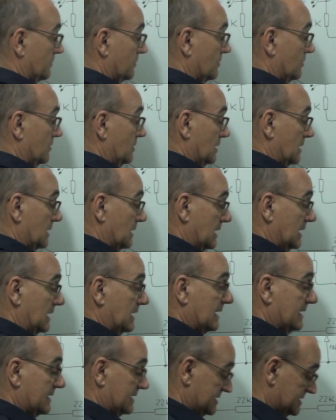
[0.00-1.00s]
por
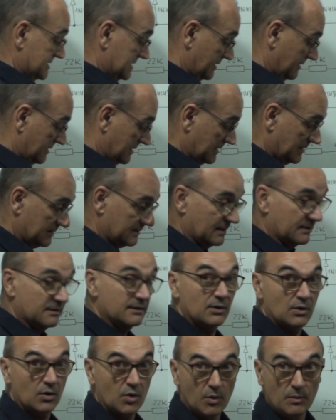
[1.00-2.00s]
la resistencia de
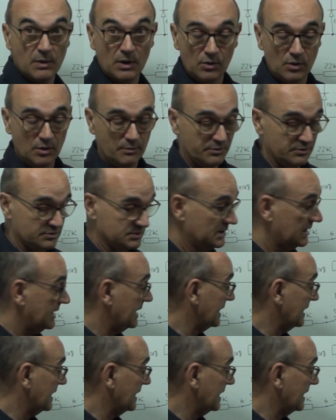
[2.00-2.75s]
0,1 ohmios.